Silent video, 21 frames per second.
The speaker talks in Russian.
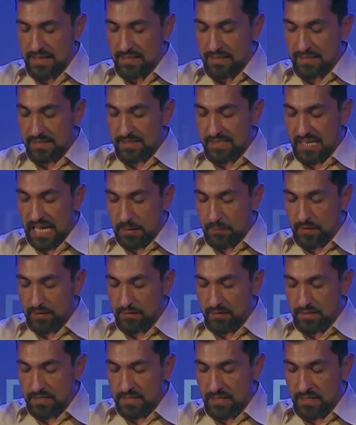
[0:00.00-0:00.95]

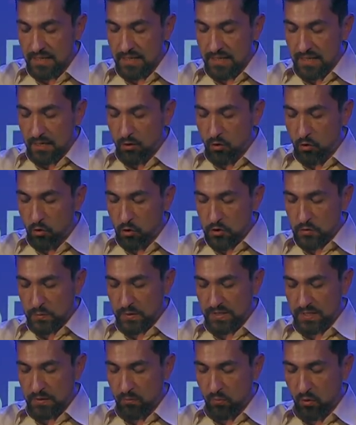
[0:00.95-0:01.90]
заповеди
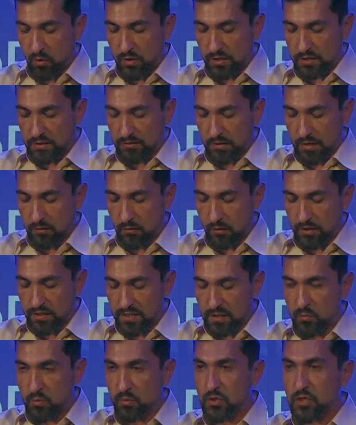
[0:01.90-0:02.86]
Господа Бога твоего
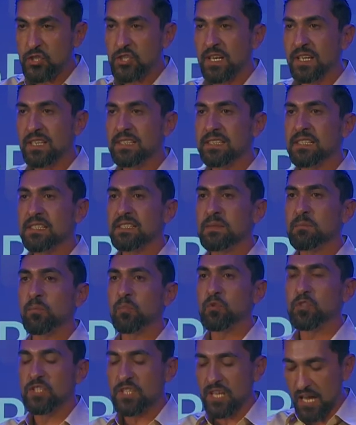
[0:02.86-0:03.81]
и будешь ходить
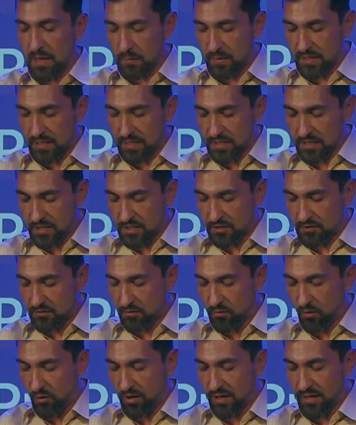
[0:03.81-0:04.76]
путями
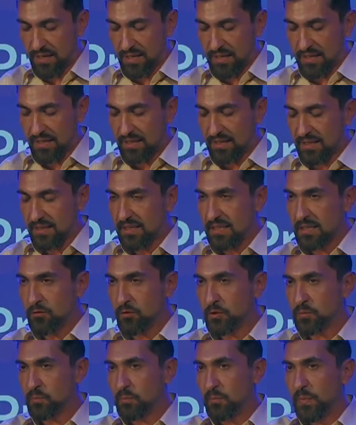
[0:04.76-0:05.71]
Его». И
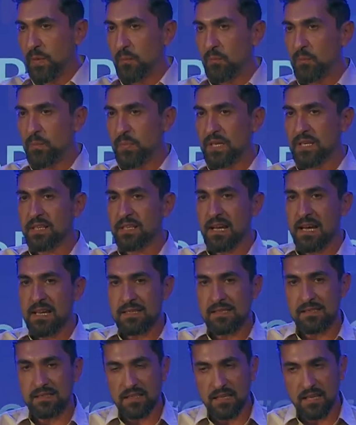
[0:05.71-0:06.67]
вот
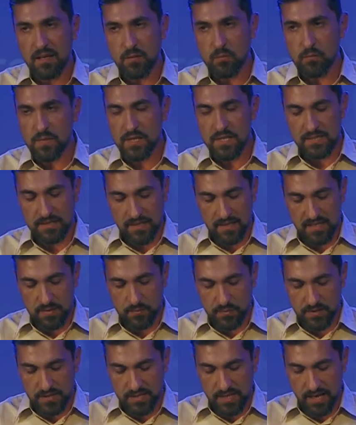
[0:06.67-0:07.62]
прекрасные места с
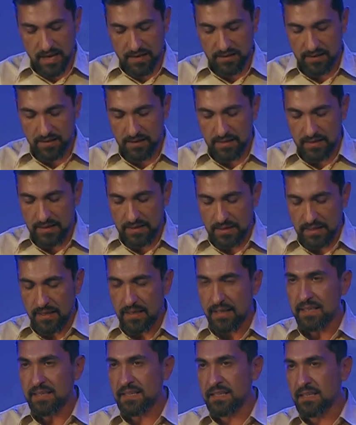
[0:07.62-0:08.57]
Писаний –
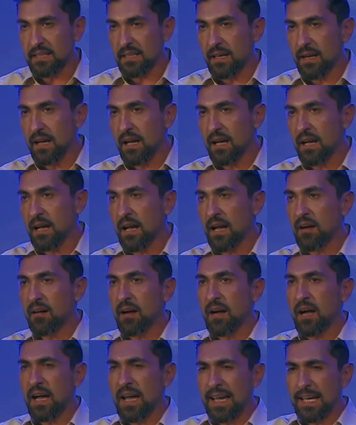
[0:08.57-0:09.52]
и э,
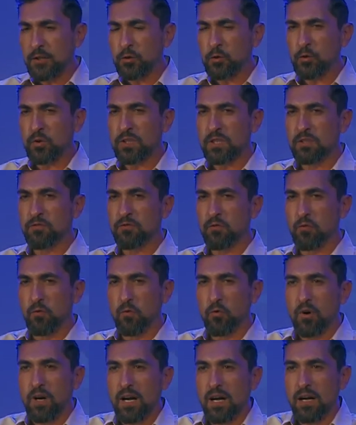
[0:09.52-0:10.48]
эту
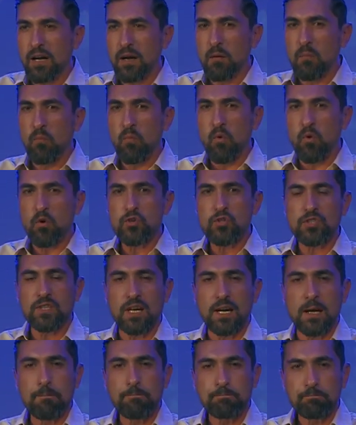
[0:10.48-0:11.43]
главу э,
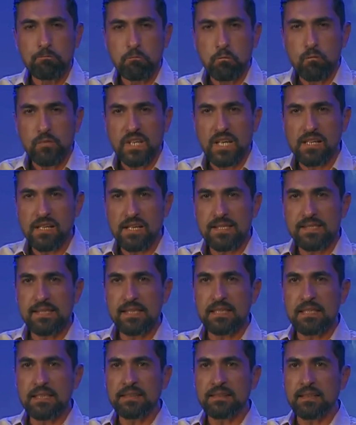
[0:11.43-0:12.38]
можно
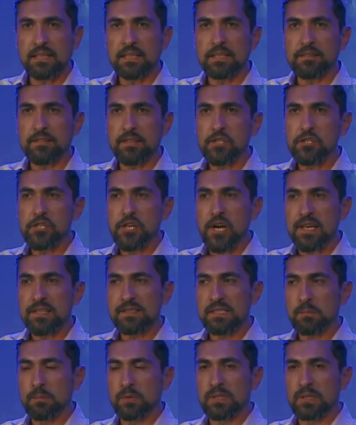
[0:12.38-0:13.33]
разделить на две
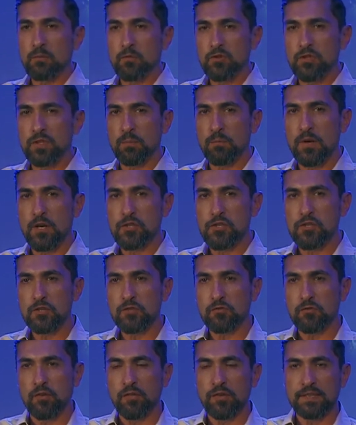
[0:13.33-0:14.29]
части, потому что
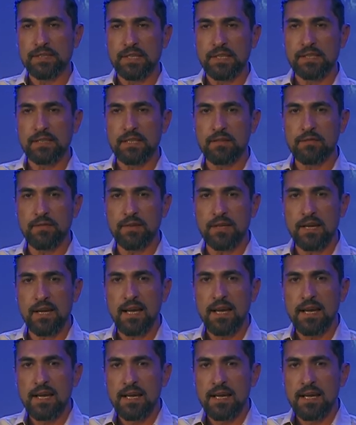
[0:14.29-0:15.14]
большинство в этой главе